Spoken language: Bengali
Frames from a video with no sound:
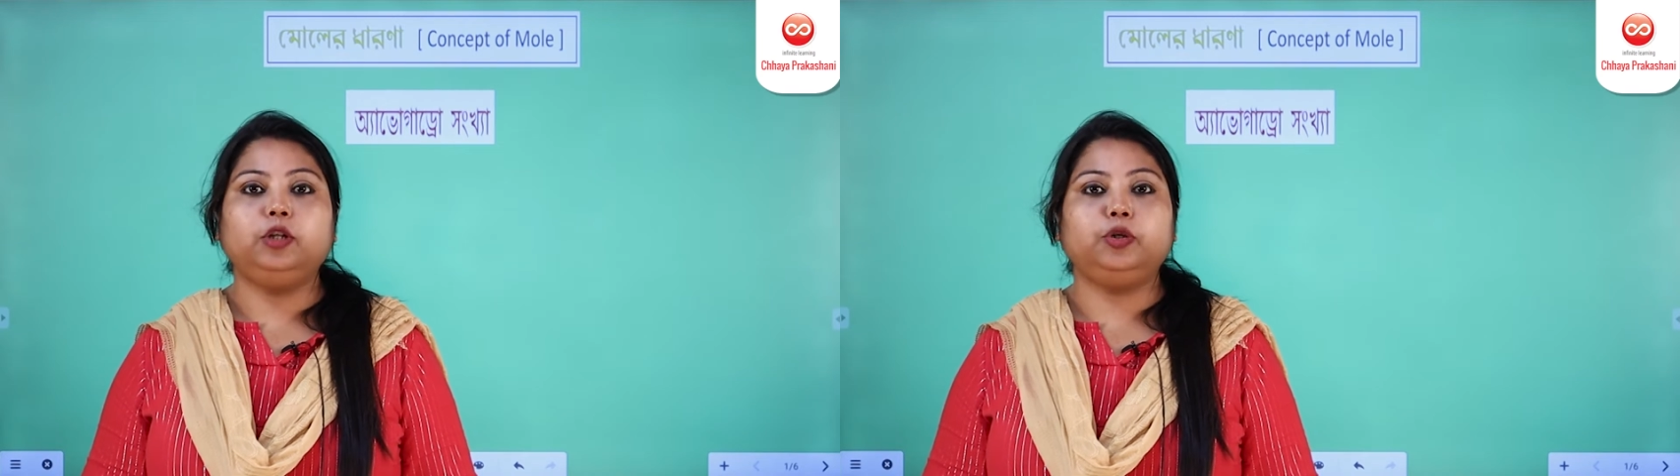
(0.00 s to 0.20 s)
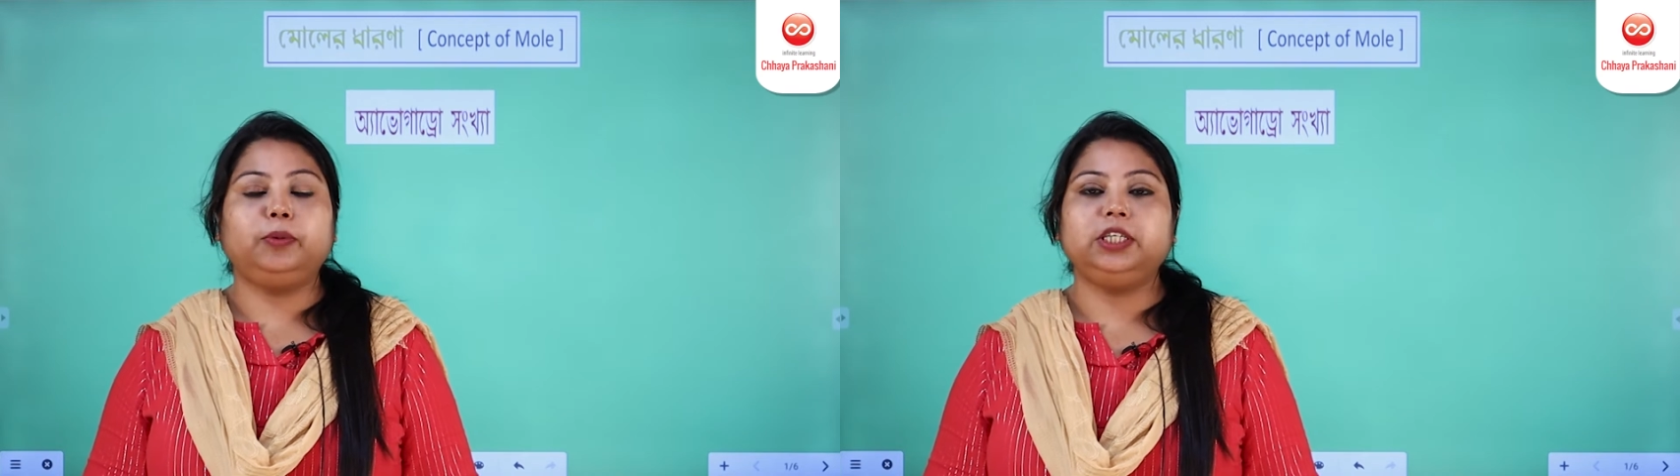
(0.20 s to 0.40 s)

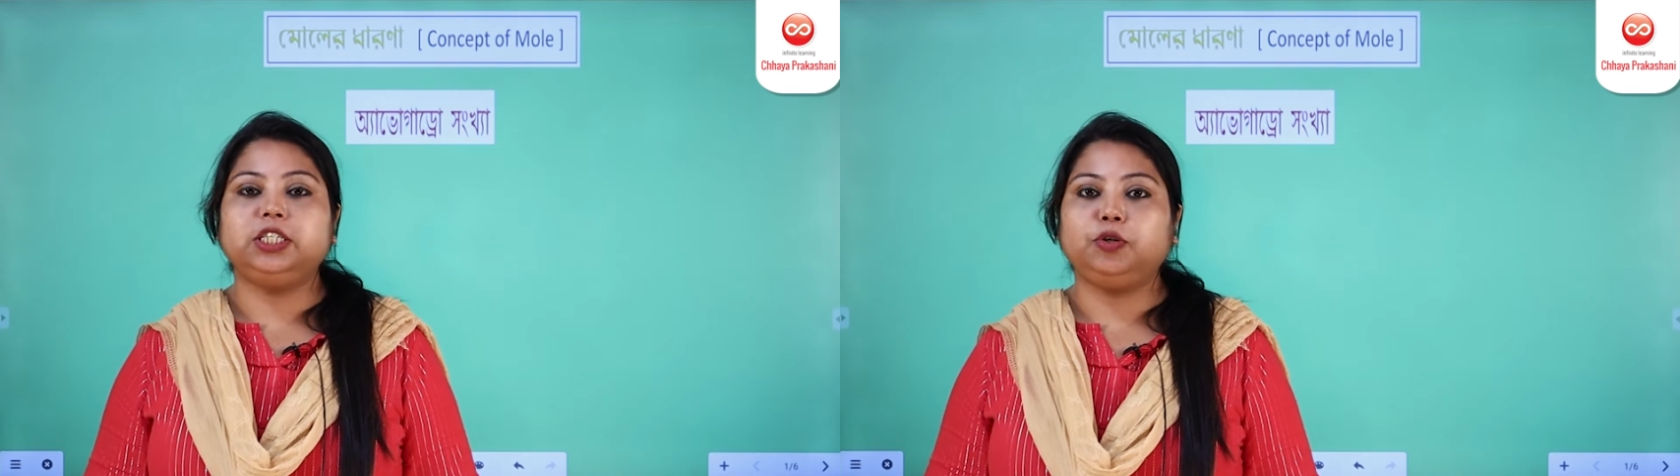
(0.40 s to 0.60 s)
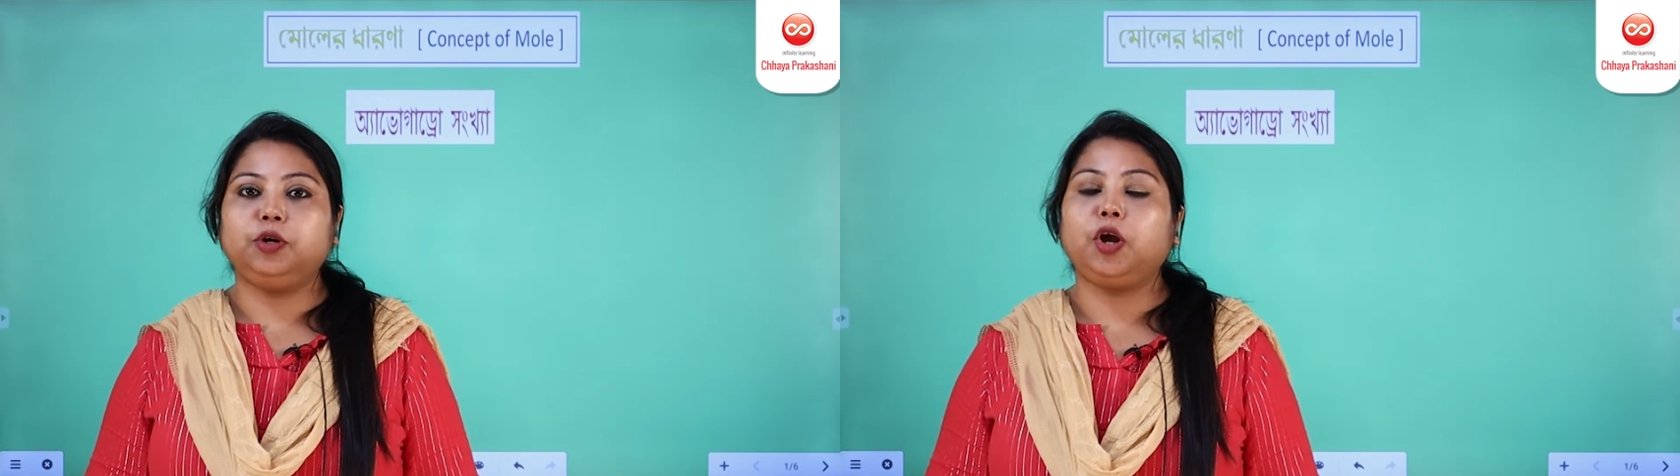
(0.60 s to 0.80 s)
তোমাদের
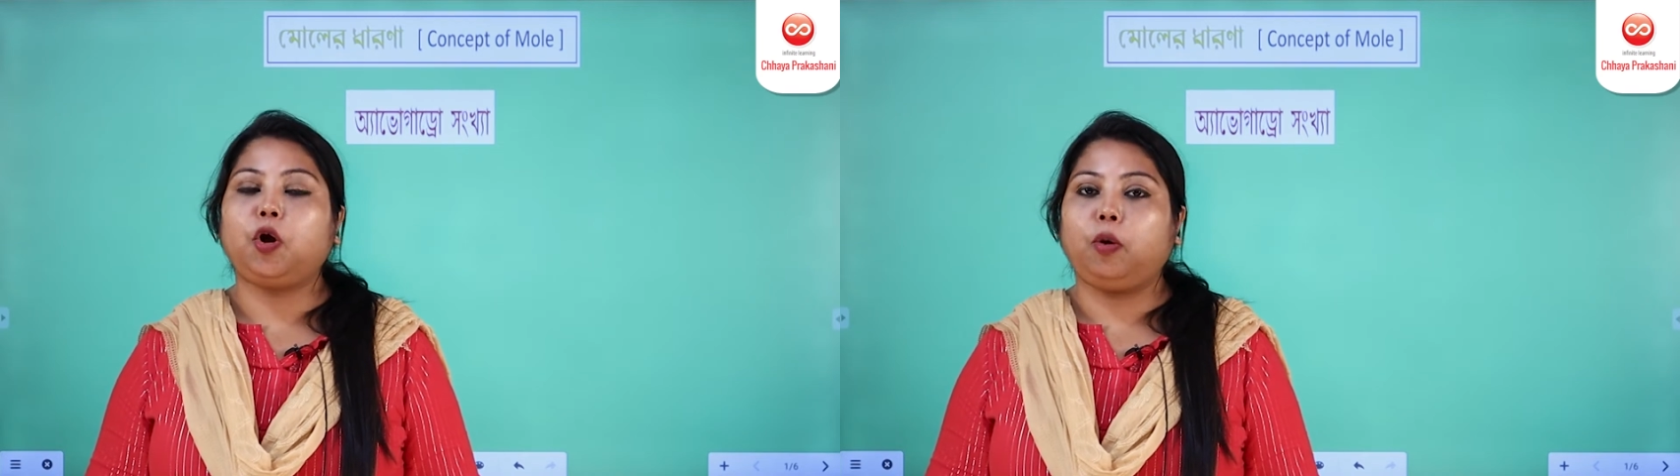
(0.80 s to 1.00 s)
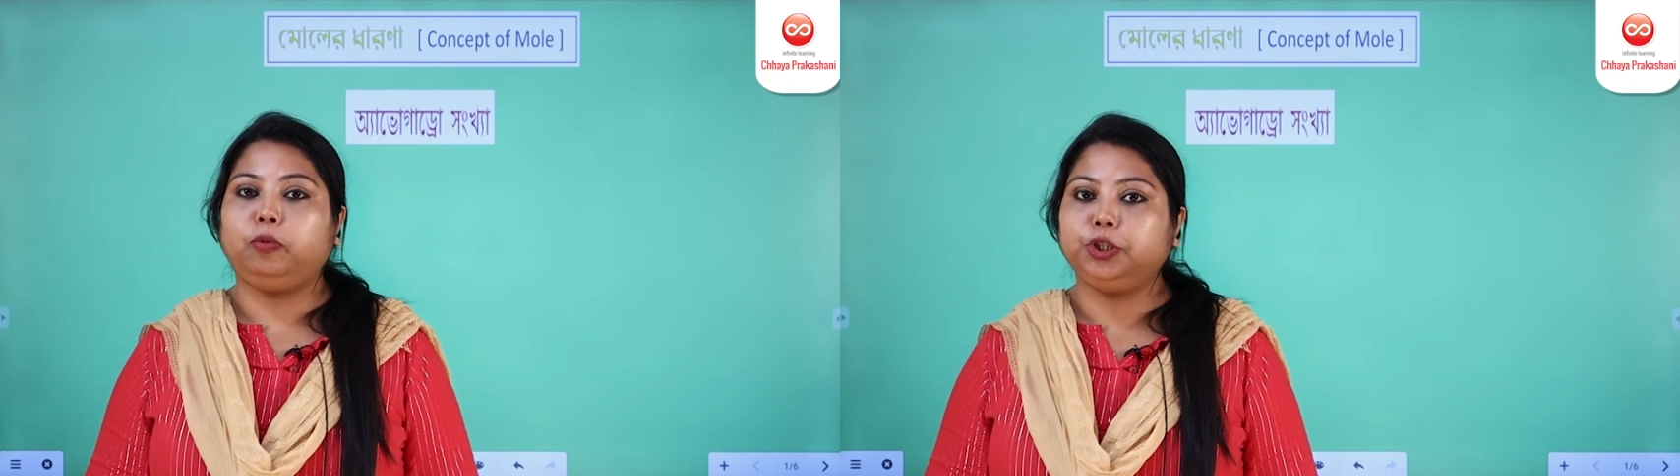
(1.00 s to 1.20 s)
সঙ্গে
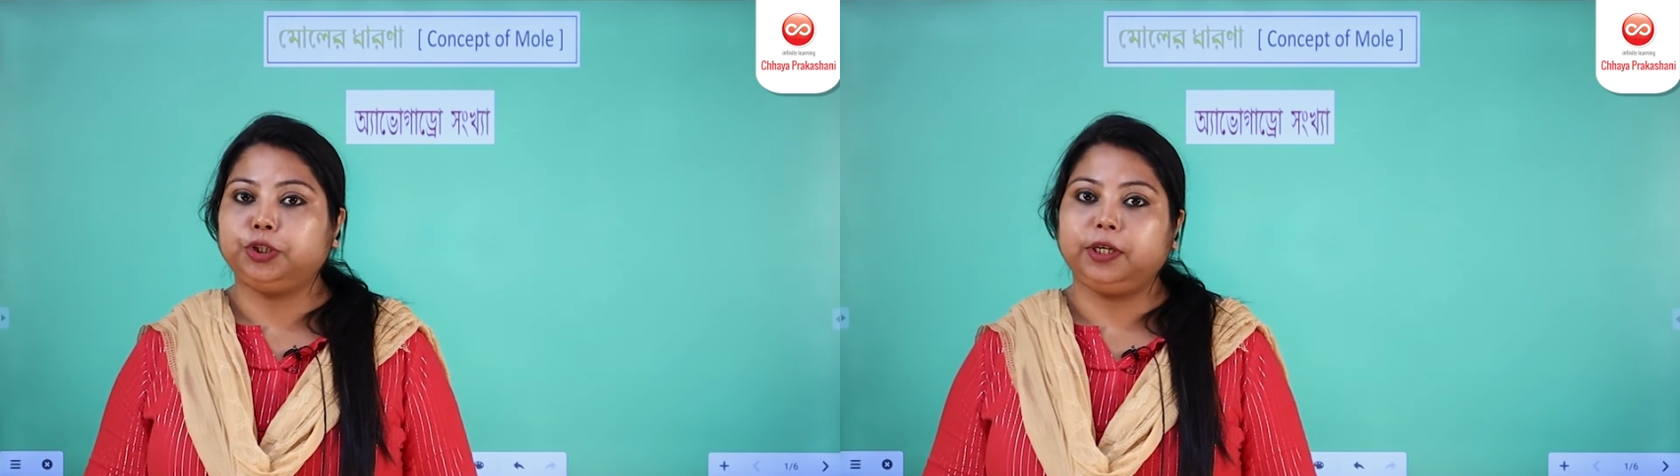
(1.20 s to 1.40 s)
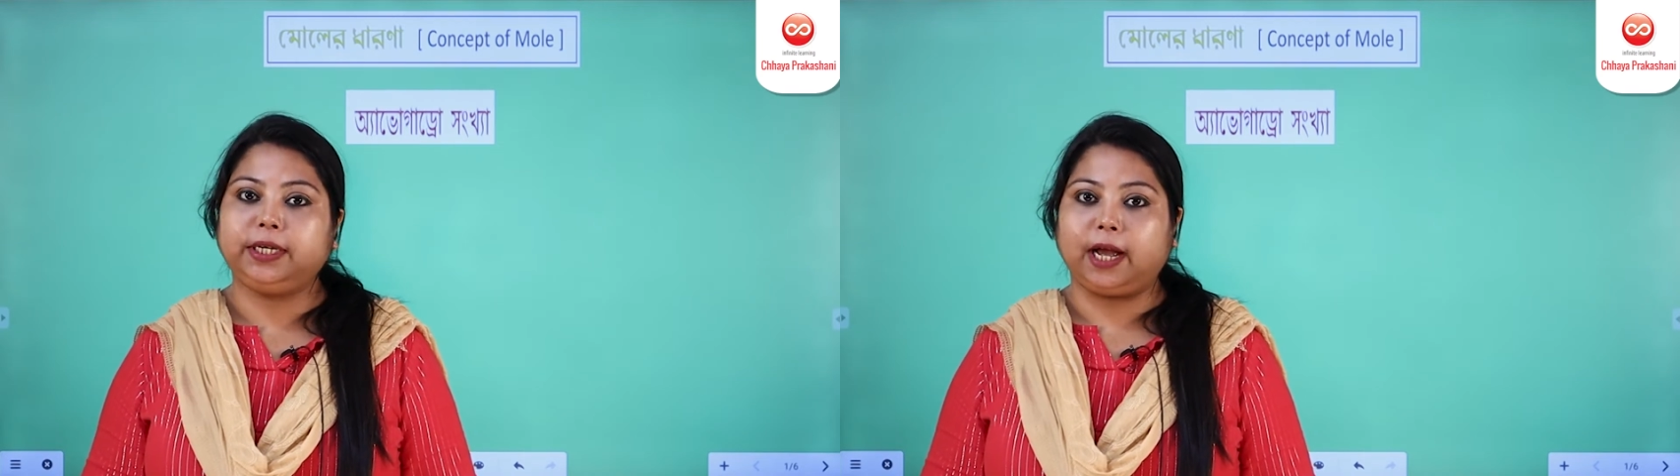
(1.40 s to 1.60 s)
অবশ্যই